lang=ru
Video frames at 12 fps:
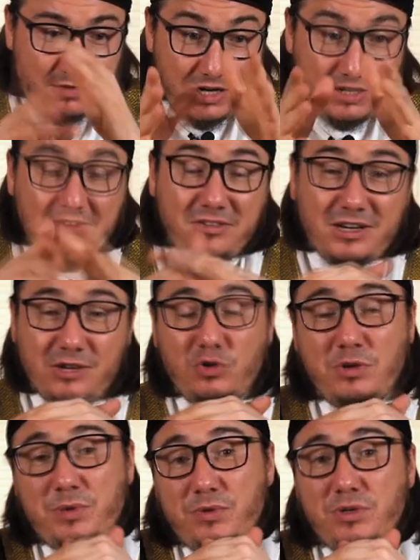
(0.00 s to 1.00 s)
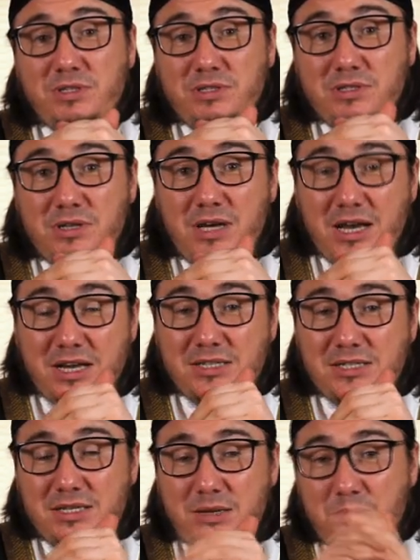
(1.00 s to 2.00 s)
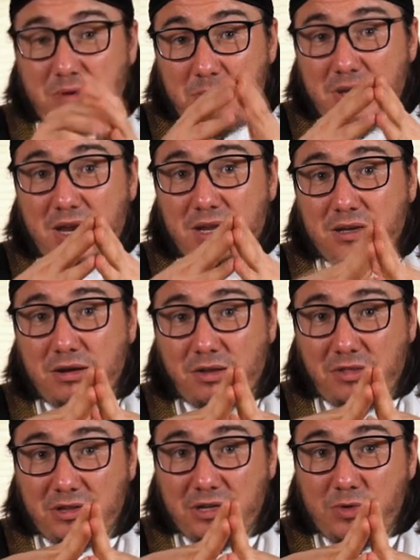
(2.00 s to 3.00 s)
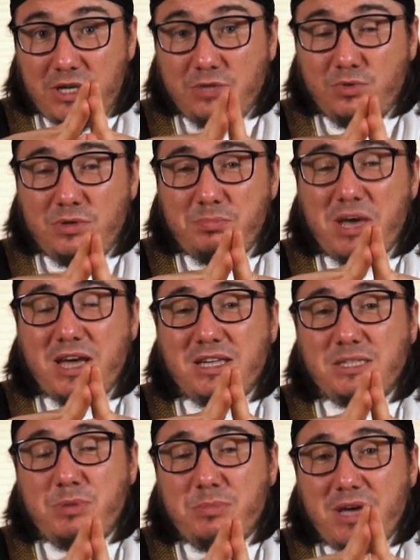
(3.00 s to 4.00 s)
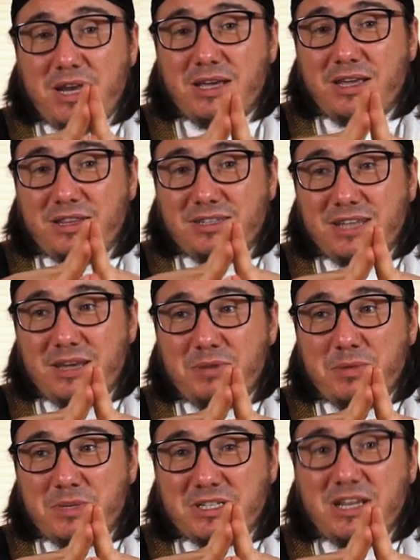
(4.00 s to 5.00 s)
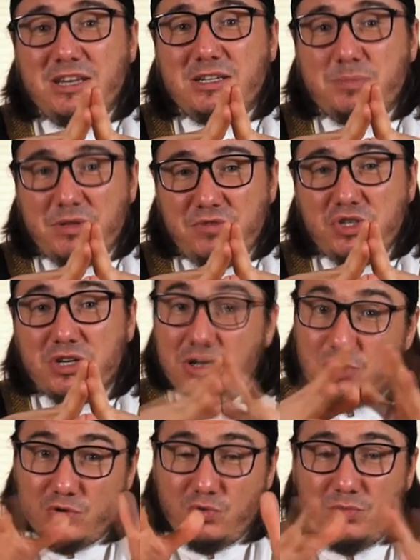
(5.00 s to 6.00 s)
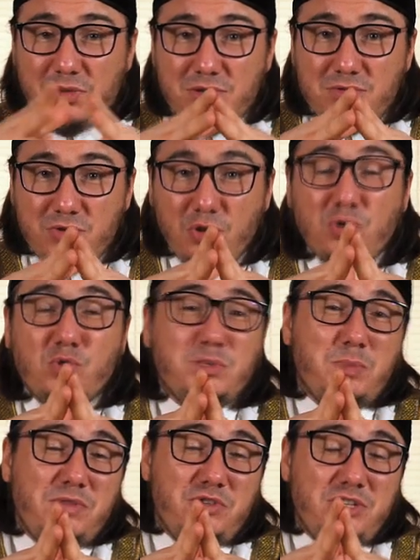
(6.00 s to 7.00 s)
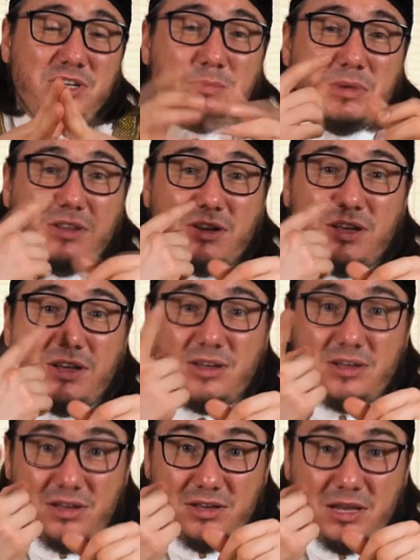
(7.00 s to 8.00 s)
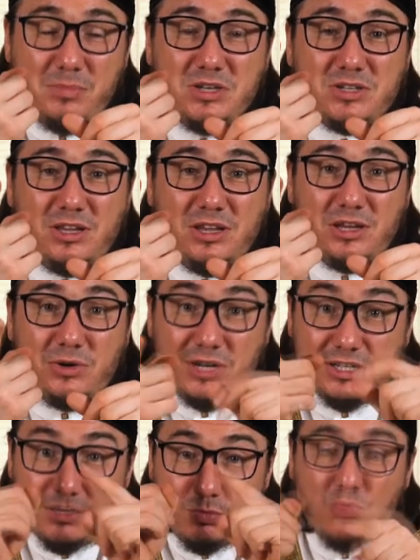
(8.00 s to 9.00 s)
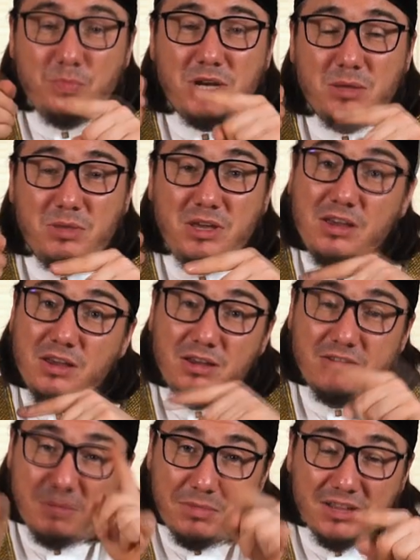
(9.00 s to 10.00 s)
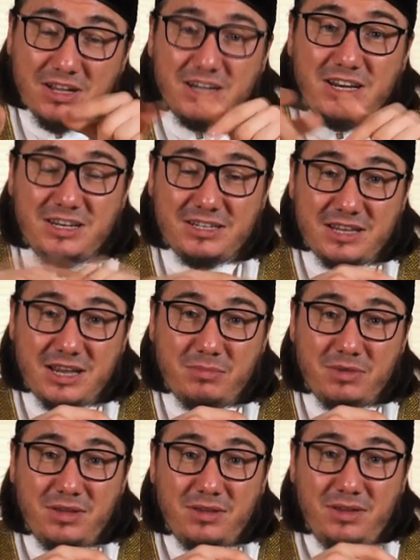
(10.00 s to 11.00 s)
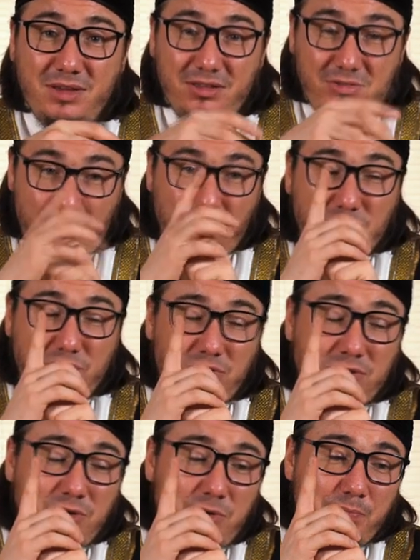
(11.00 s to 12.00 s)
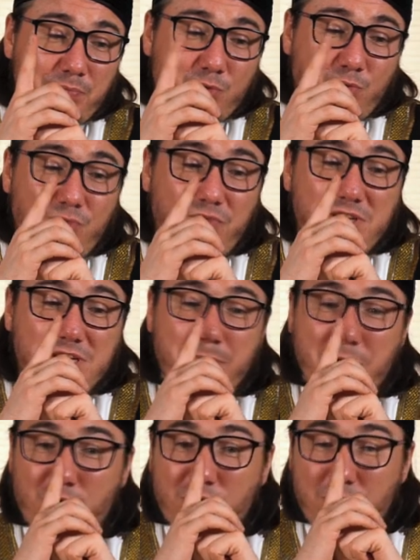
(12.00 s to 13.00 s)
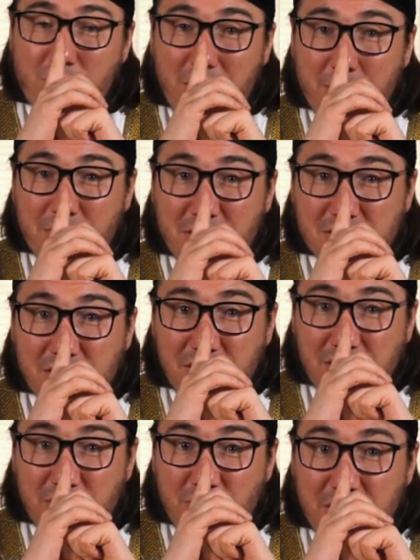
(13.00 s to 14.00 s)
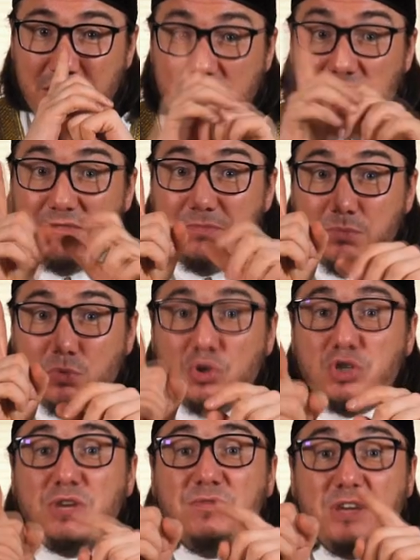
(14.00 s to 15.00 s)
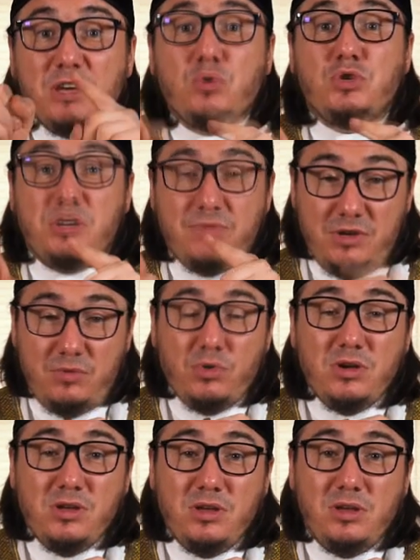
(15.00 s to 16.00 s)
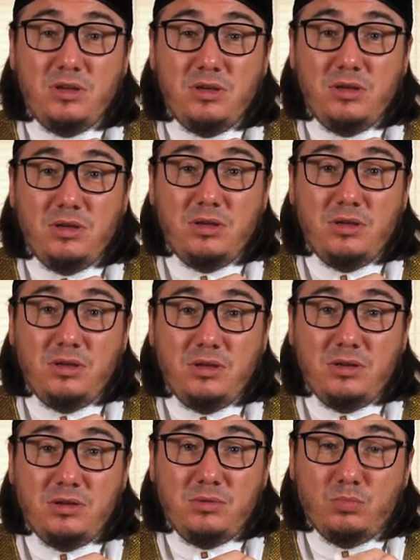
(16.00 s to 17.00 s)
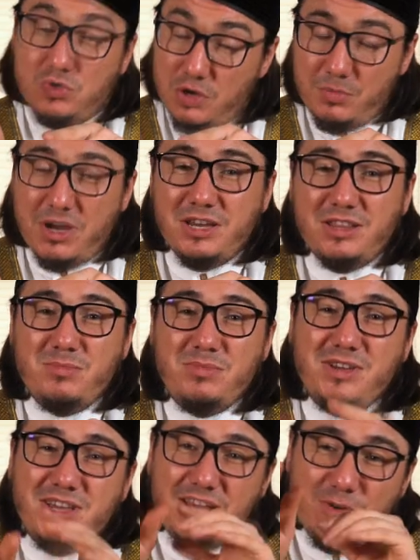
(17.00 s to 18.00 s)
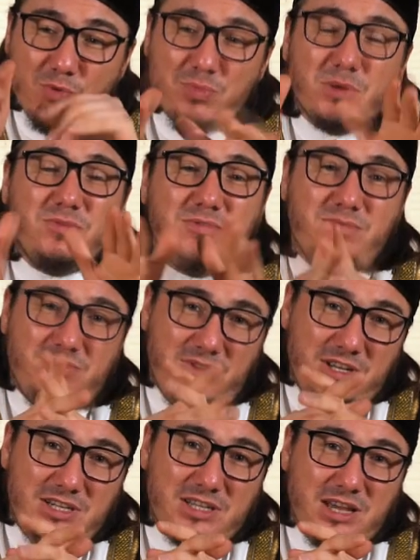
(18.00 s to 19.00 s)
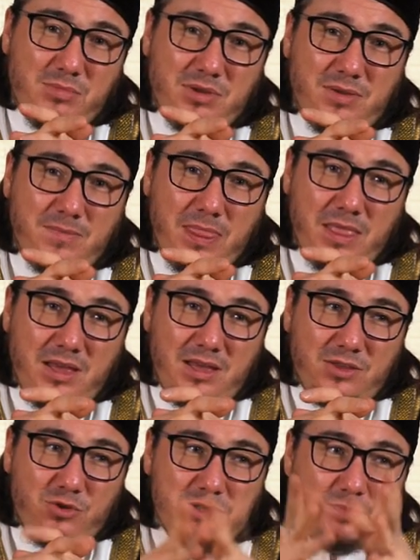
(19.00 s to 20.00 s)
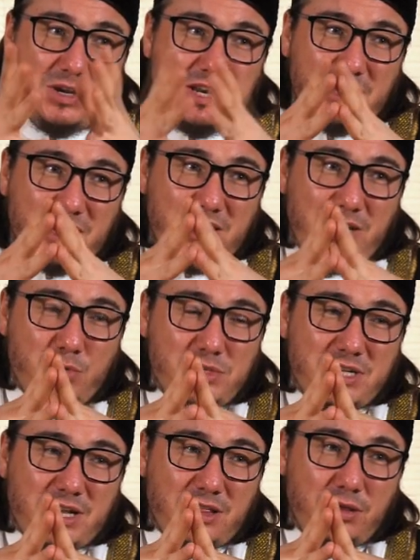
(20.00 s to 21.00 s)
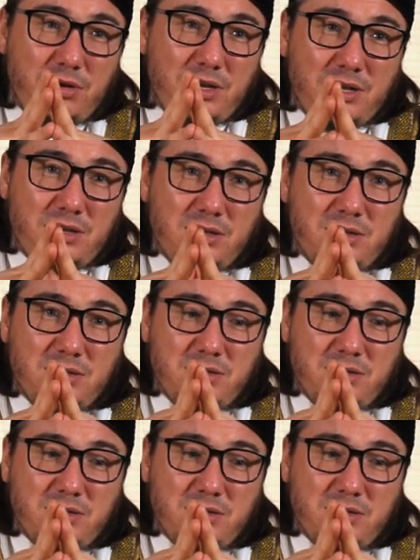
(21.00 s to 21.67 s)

В хадисе, который приводит Анас бин Малик, радаллаху анху, Анас бин Малик это самый последний сподвижник, который умер. Кто такой сподвижник? Мен наби, саллаллаху алейсалям, мумина бихи, фамати аля ислам. Это тот, кто увидел пророка Мухаммада, саллаллаху алейсалям, будучи верующим, в него, мусульманином, и умер на исламе. То есть были такие люди, которые